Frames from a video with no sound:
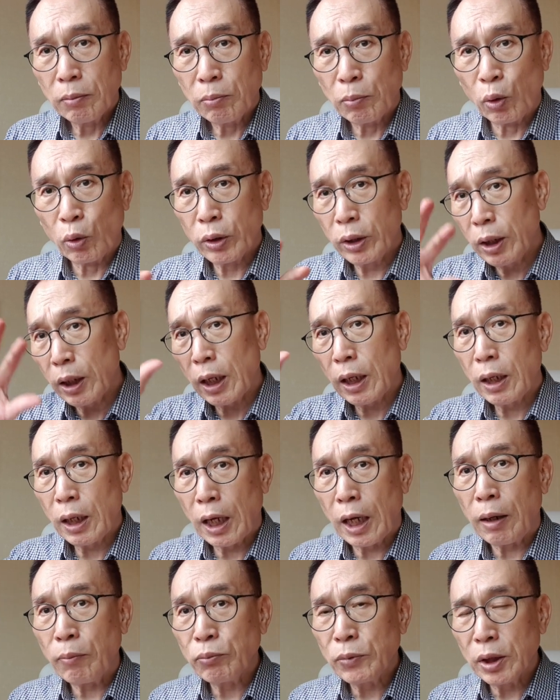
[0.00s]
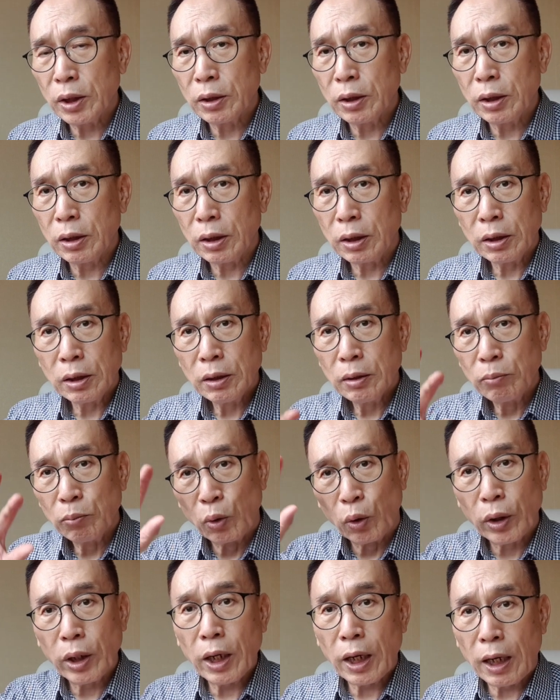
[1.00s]
모래암덩어리,
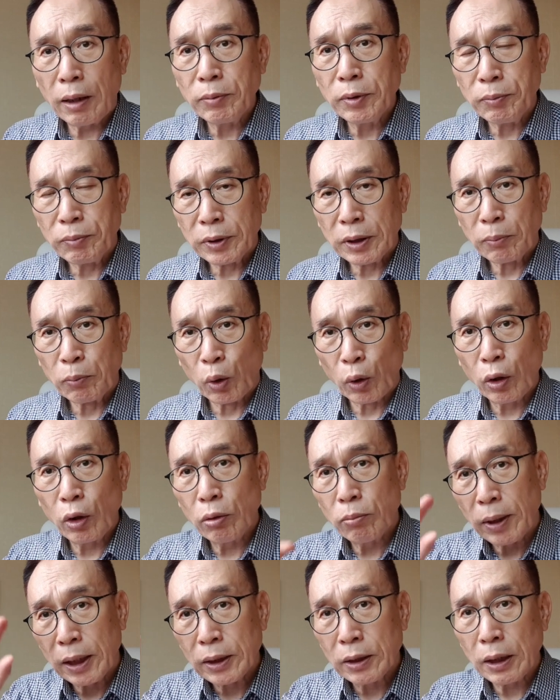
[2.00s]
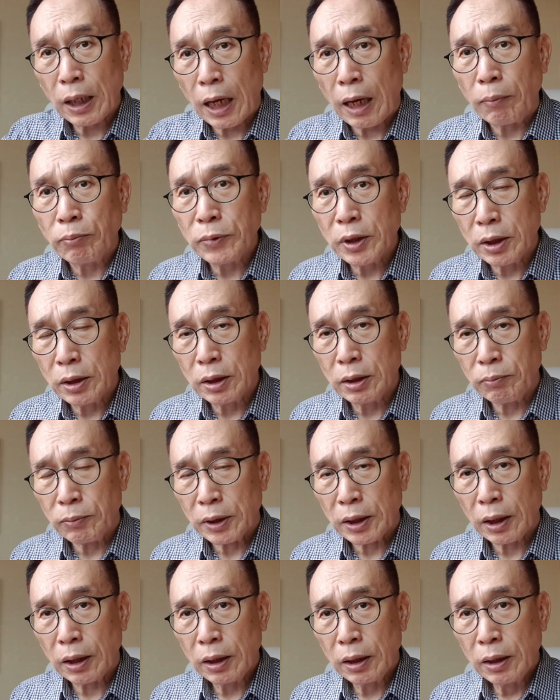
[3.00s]
모래암입니다. 모래로 만든
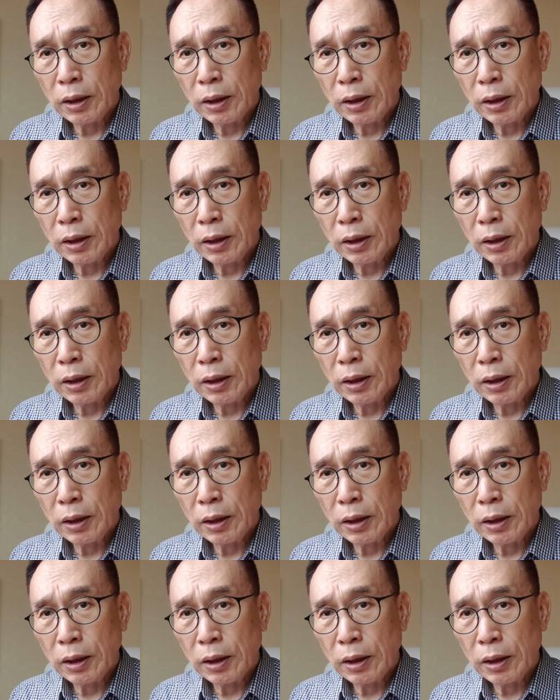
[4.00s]
암덩어리입니다.